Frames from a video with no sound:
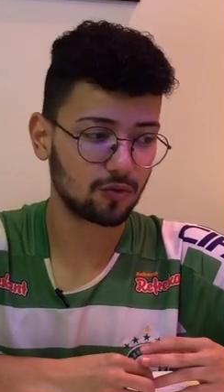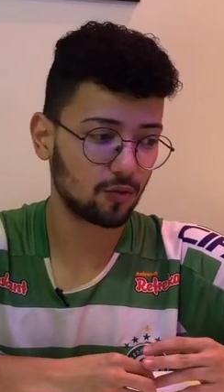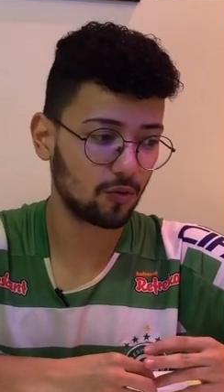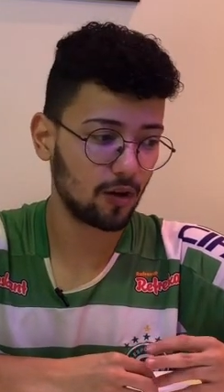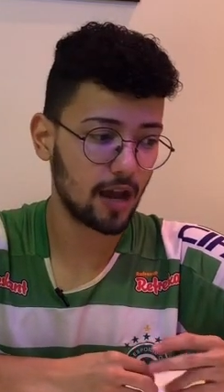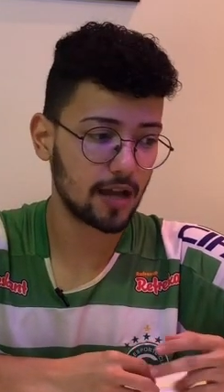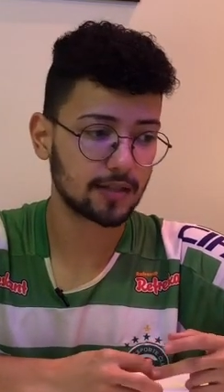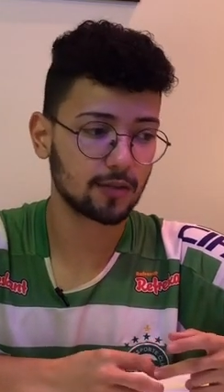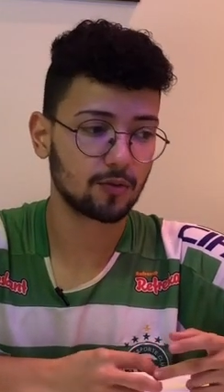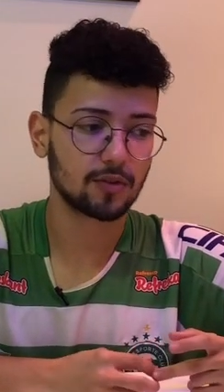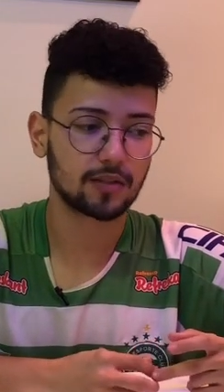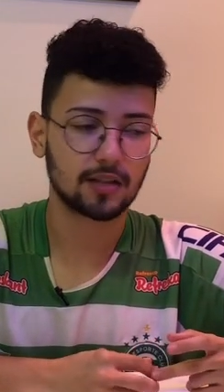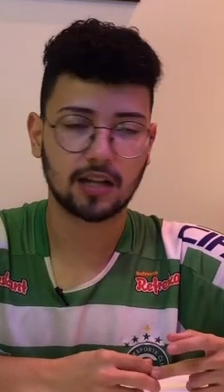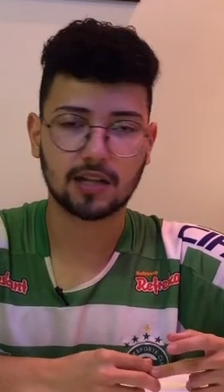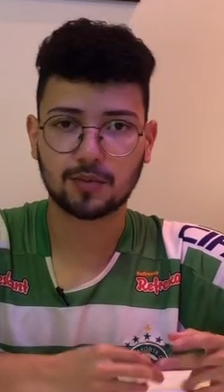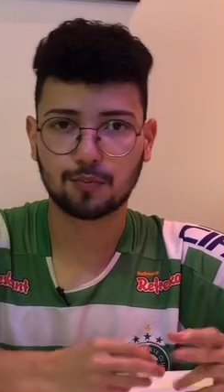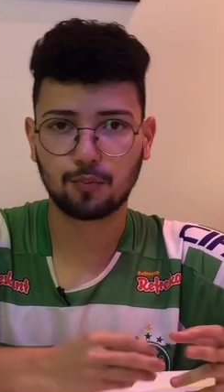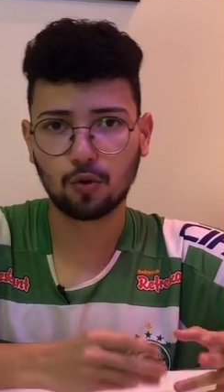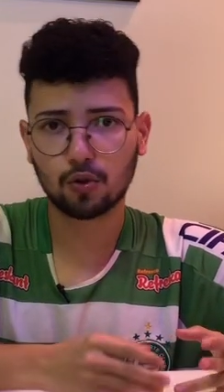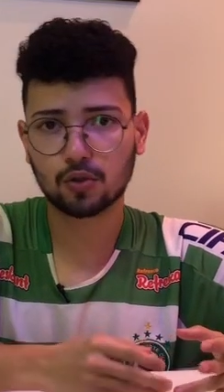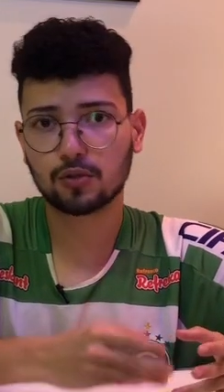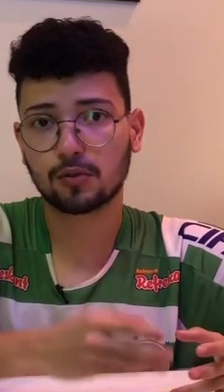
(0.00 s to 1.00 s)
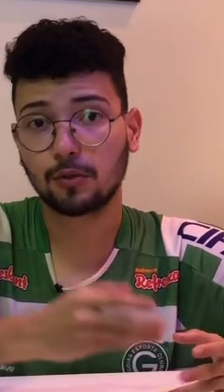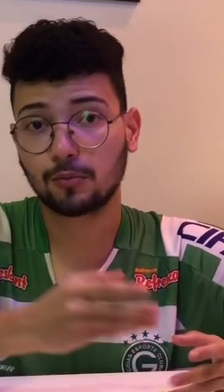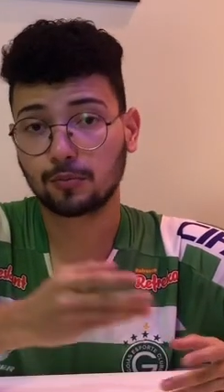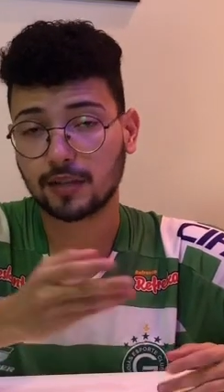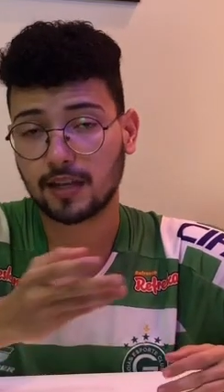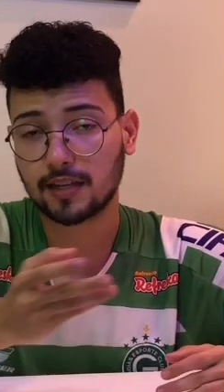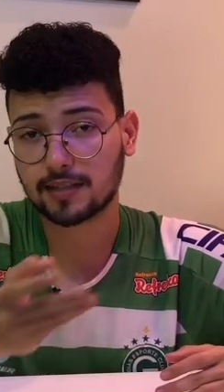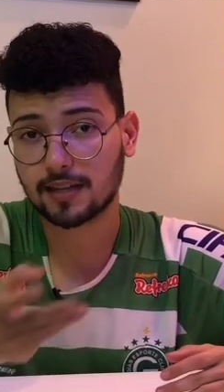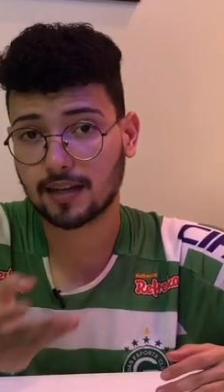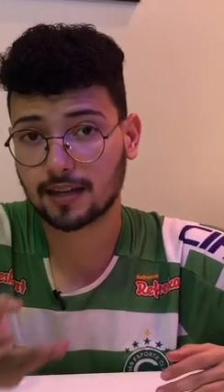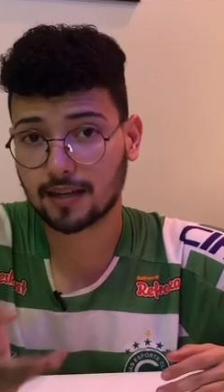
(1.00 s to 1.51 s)
O Goiás não está disposto, não
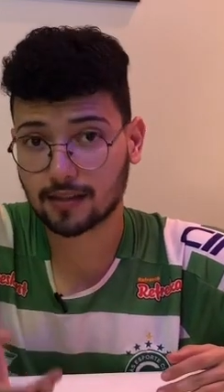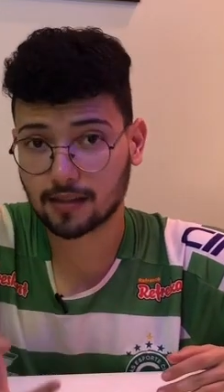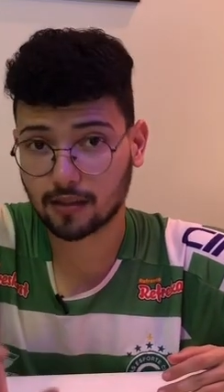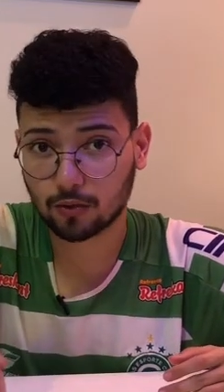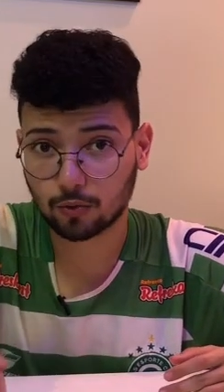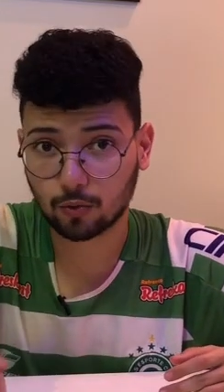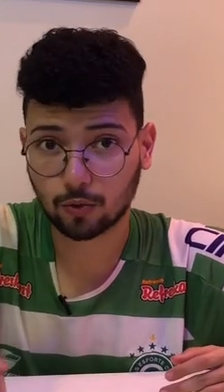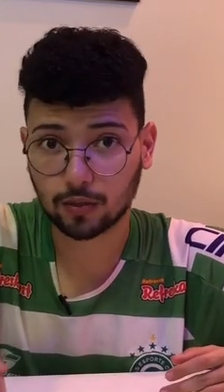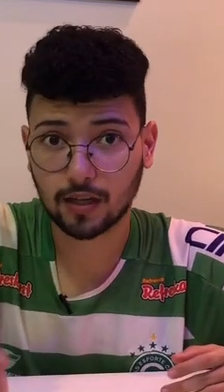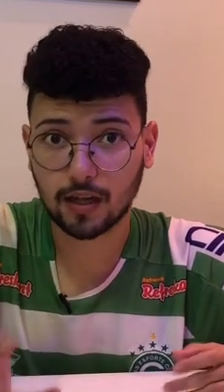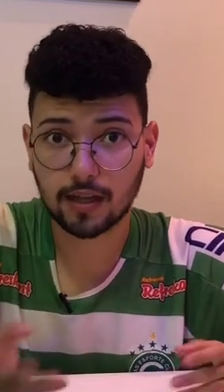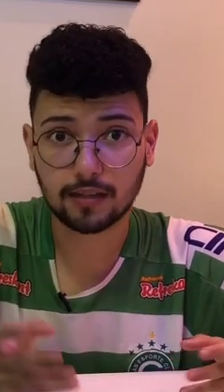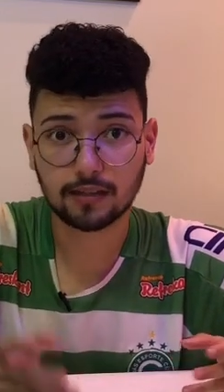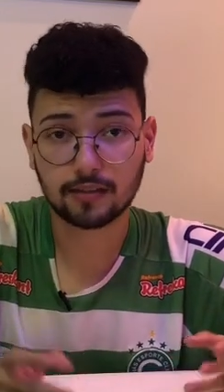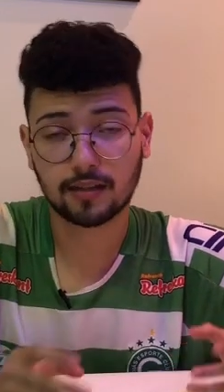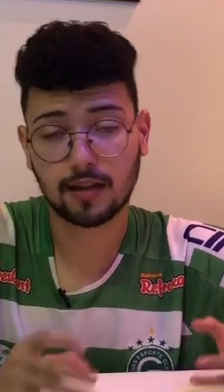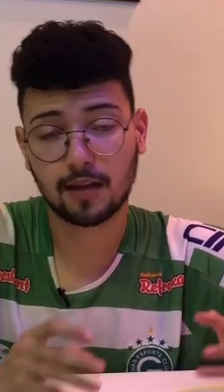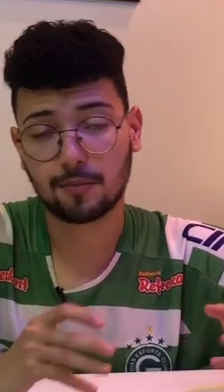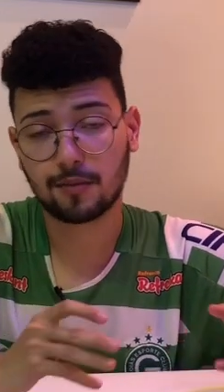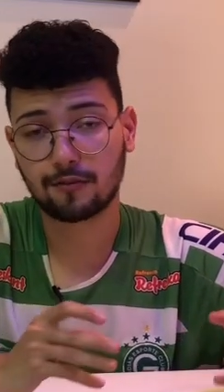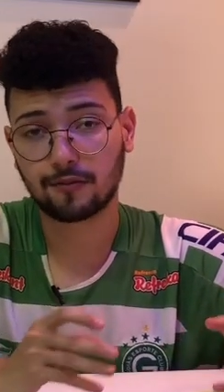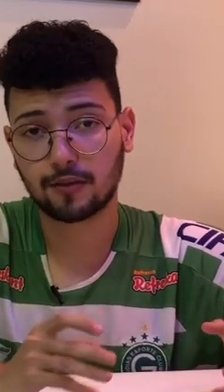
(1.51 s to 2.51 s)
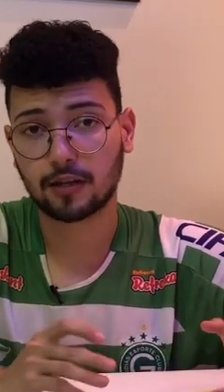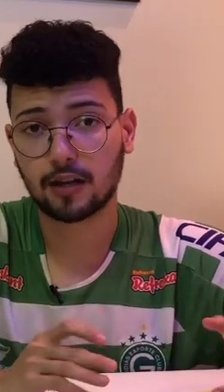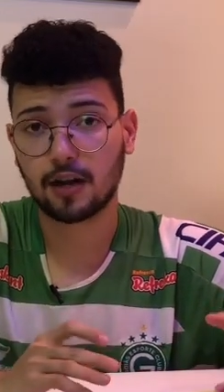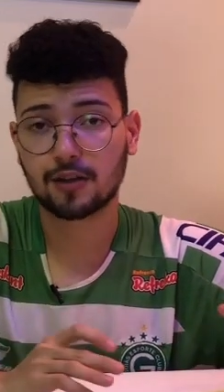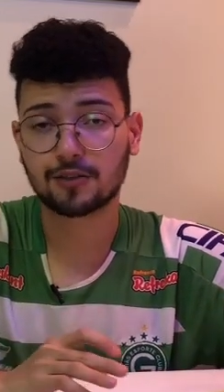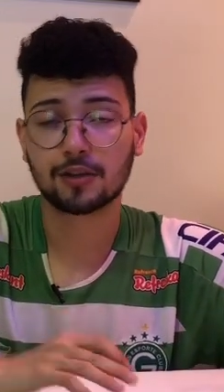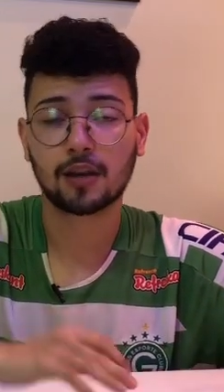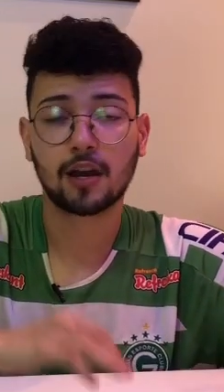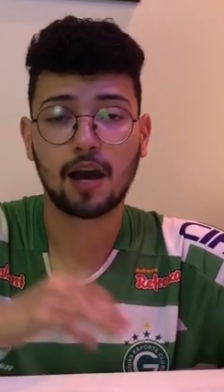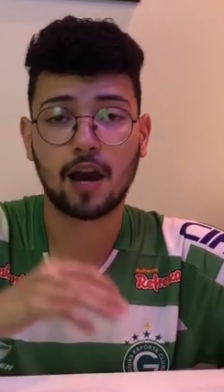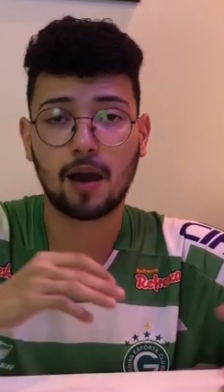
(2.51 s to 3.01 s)
tem essa grana toda ainda, né? Bem
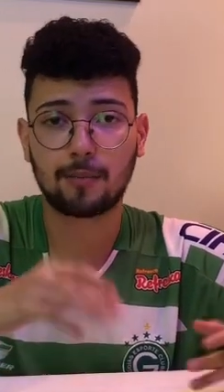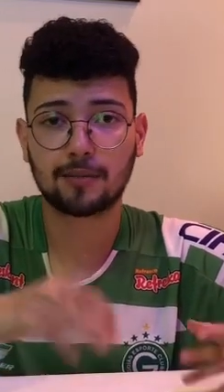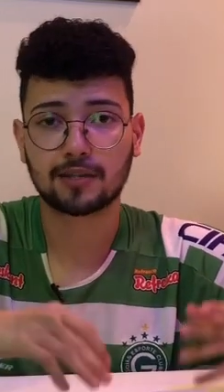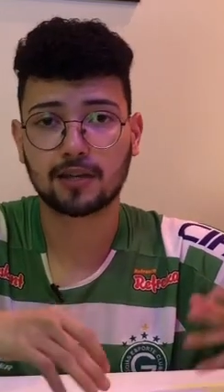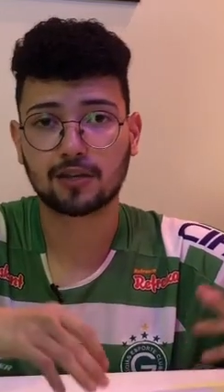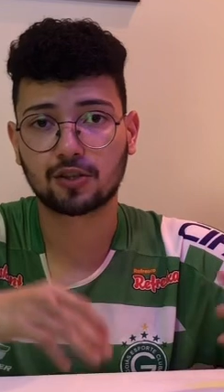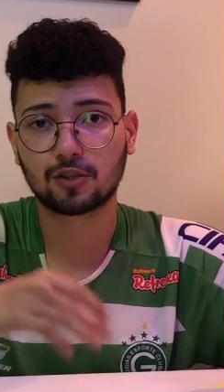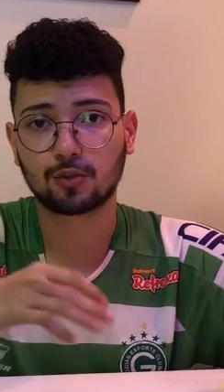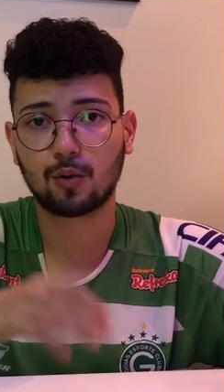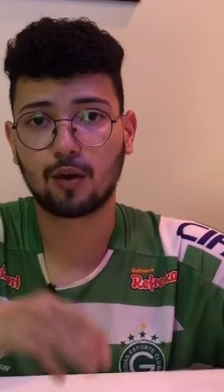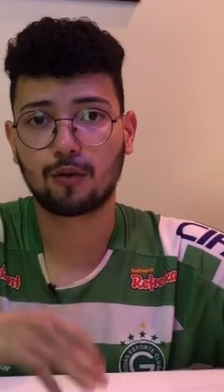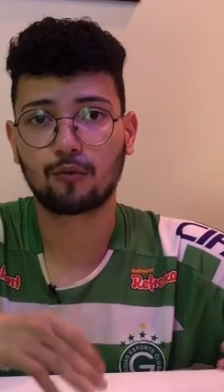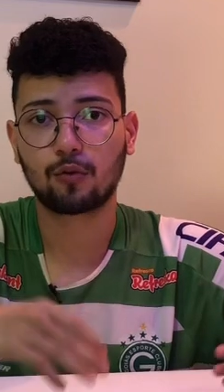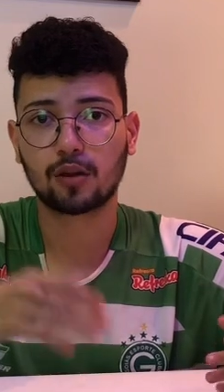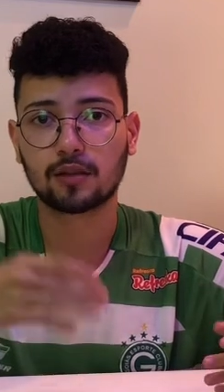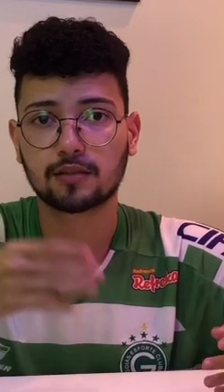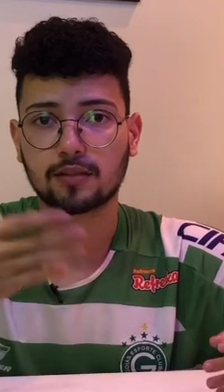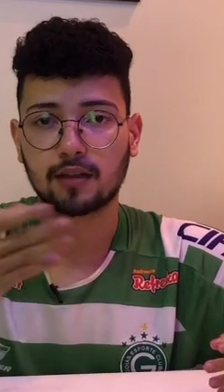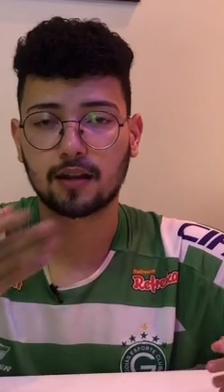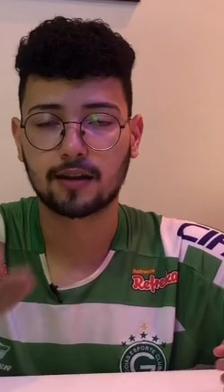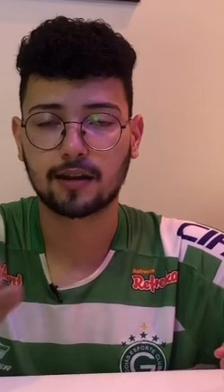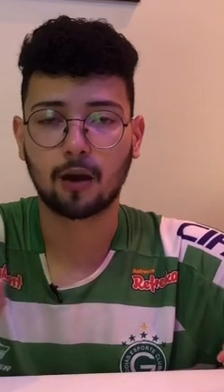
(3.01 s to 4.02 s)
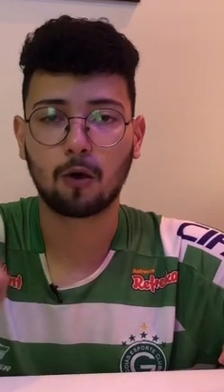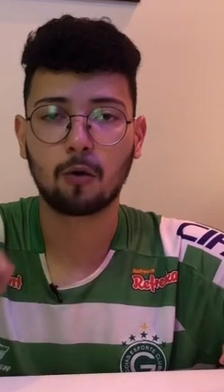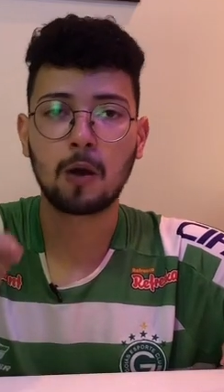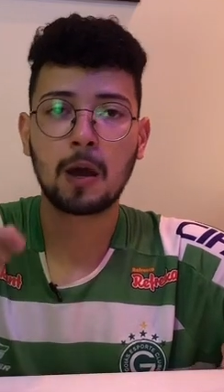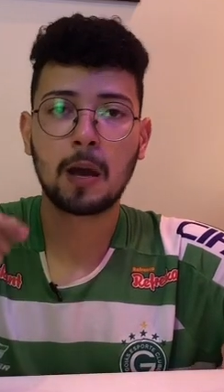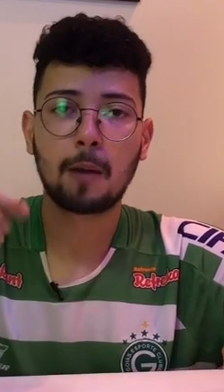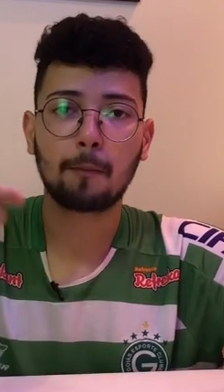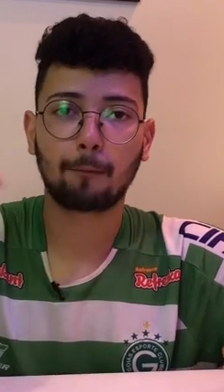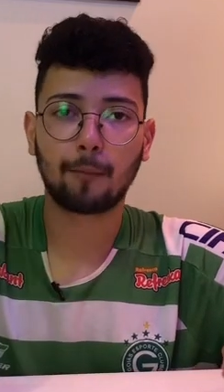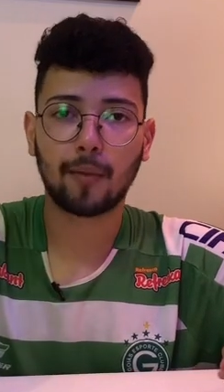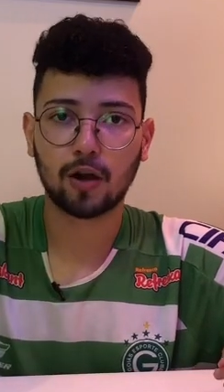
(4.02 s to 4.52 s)
verdade, apesar de ter uma folha salarial
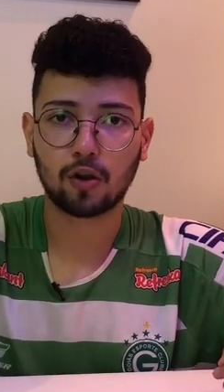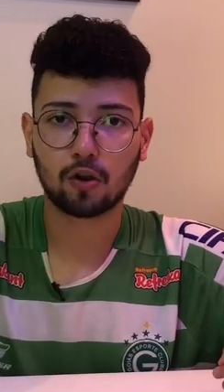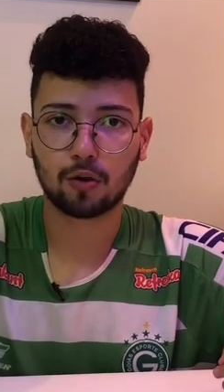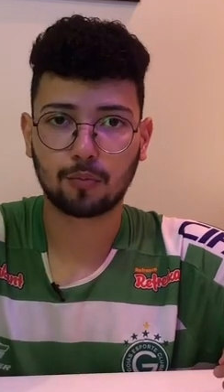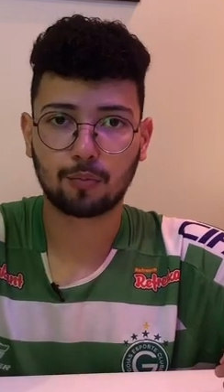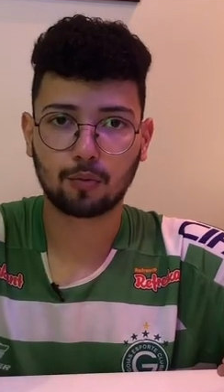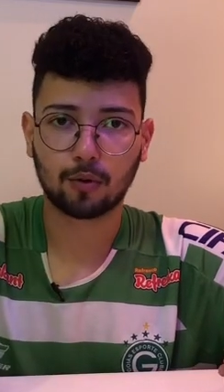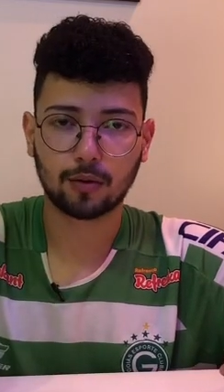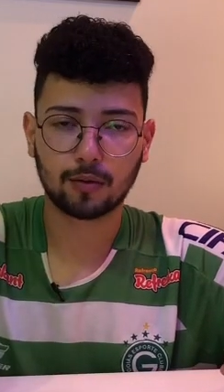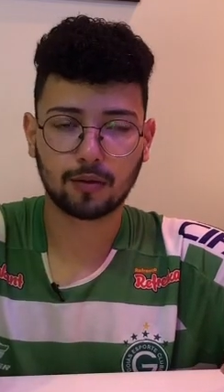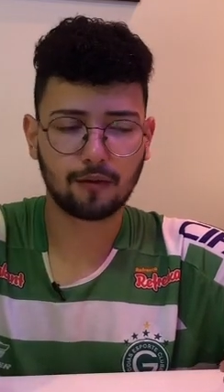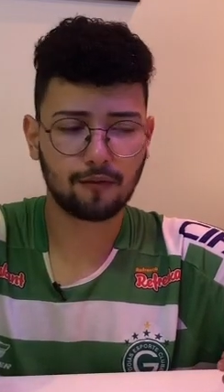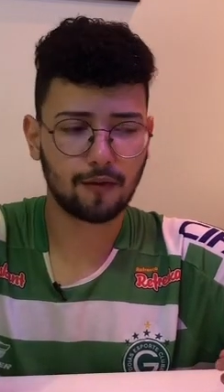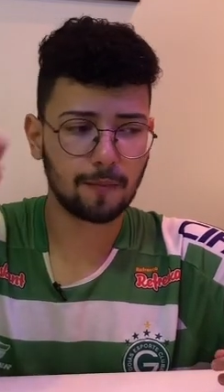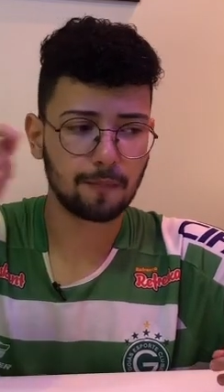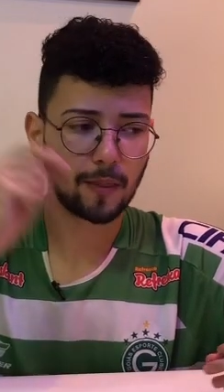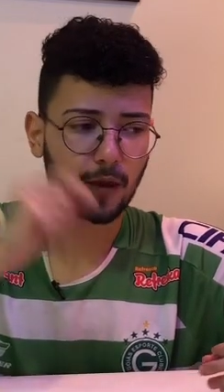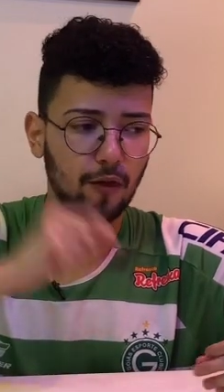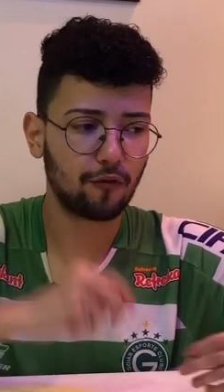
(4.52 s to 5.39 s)
maior para o ano que vem.